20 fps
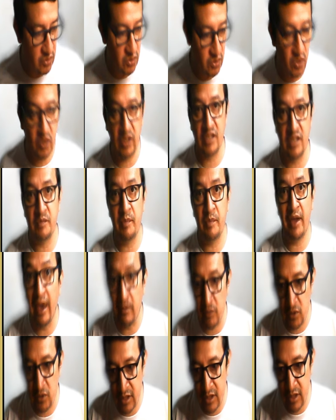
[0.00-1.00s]
ciudadana.
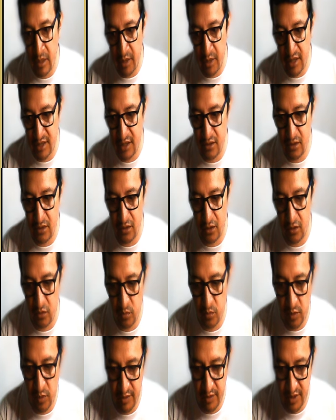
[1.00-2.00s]
Esperemos que pase eso en el
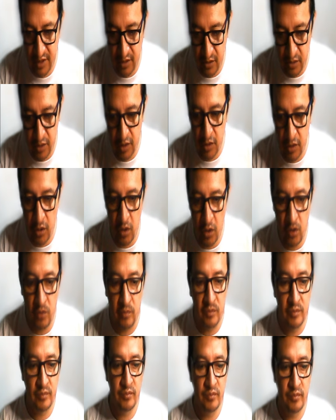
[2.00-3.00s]
2025. Si no,